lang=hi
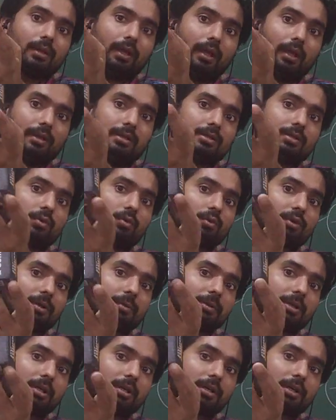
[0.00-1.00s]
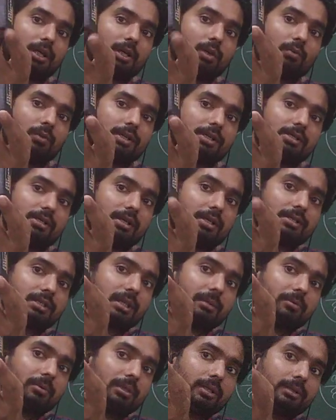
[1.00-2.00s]
इस कोने पर रखा हुआ है चार्ज
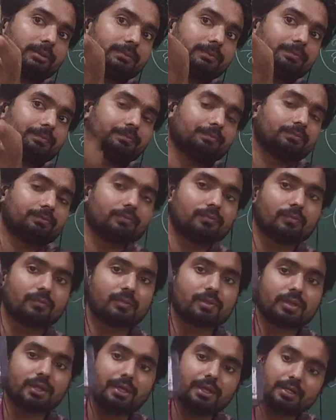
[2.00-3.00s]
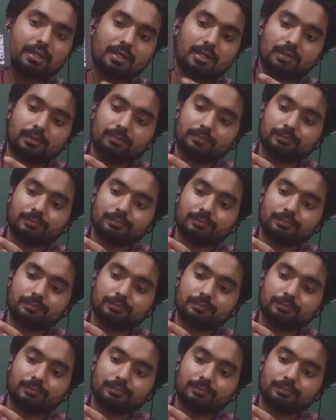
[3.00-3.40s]
आपका ठीक है यहाँ